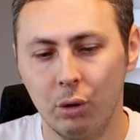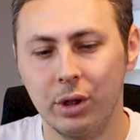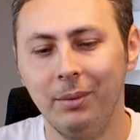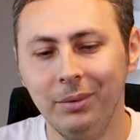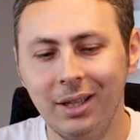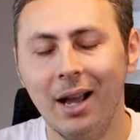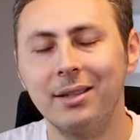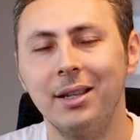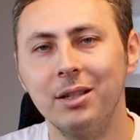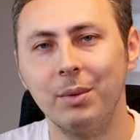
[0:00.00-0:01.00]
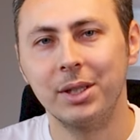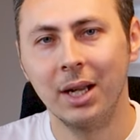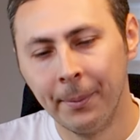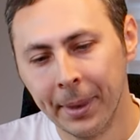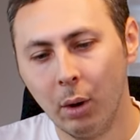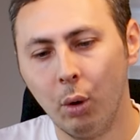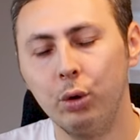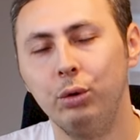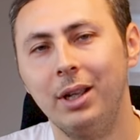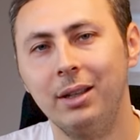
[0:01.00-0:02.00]
Hocam derseniz mesela
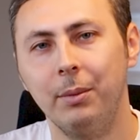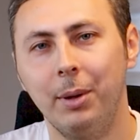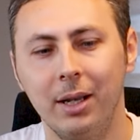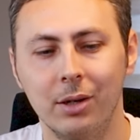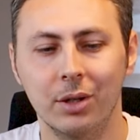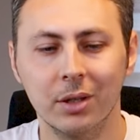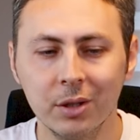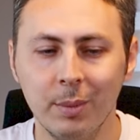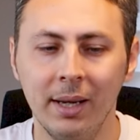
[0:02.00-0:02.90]
o ürünleri de paylaşırsınız.